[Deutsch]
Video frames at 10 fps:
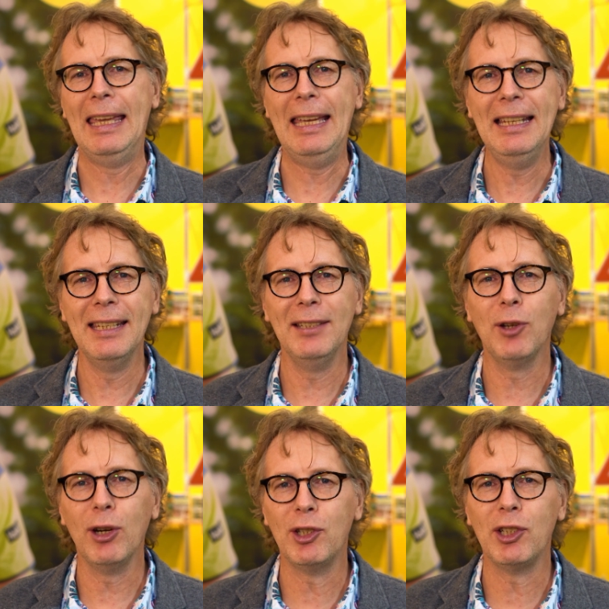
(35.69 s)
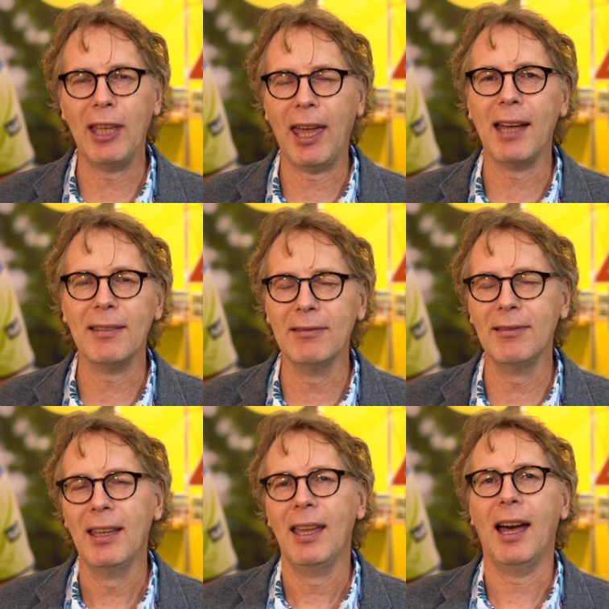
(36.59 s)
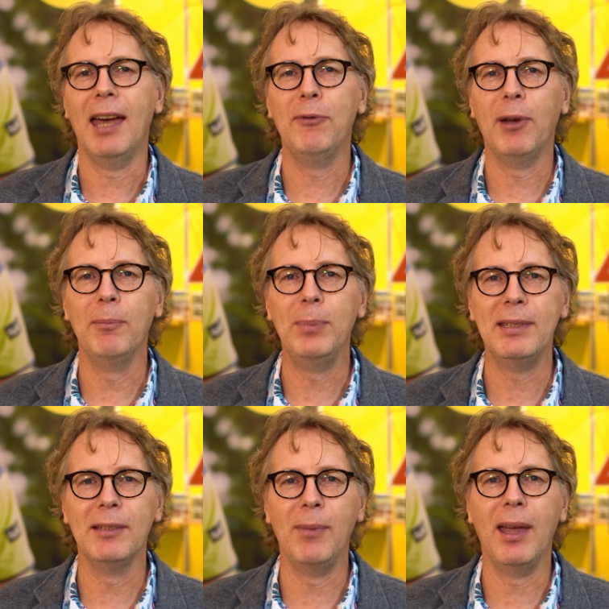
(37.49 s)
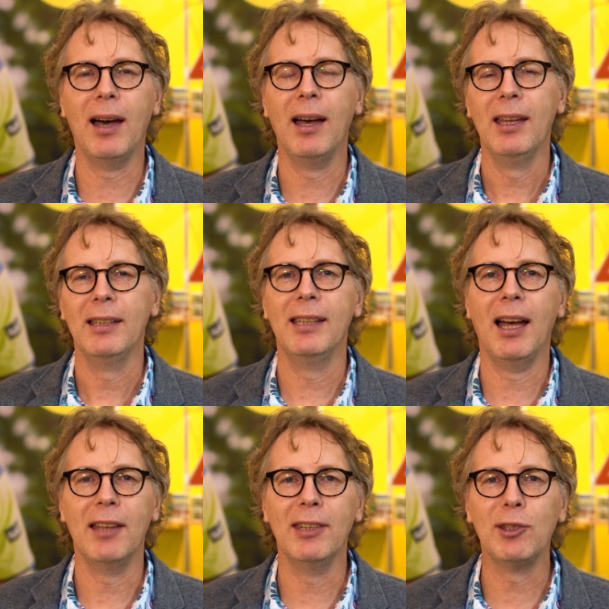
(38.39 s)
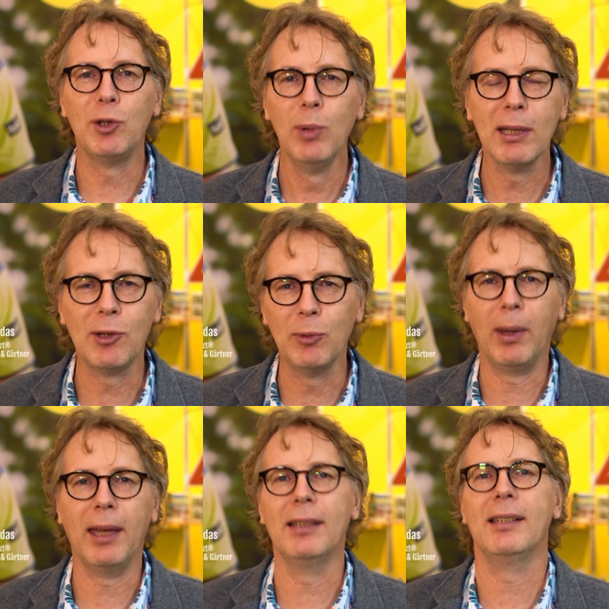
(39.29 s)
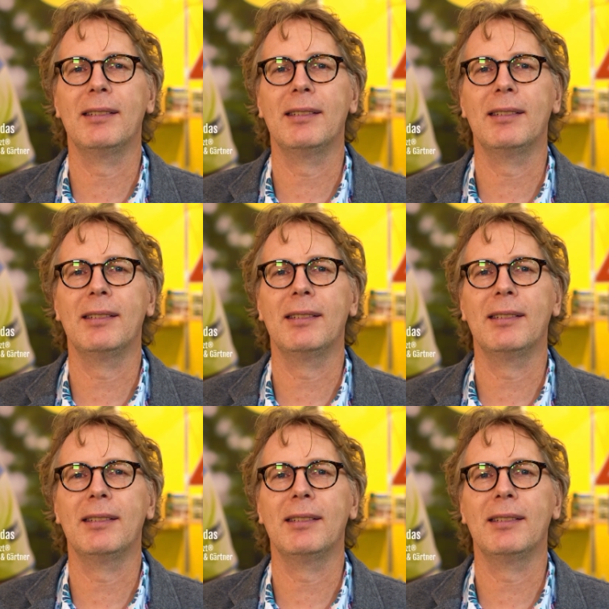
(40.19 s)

in den deutschen Gärten einfach ein bisschen mehr ja, Natur zu bringen.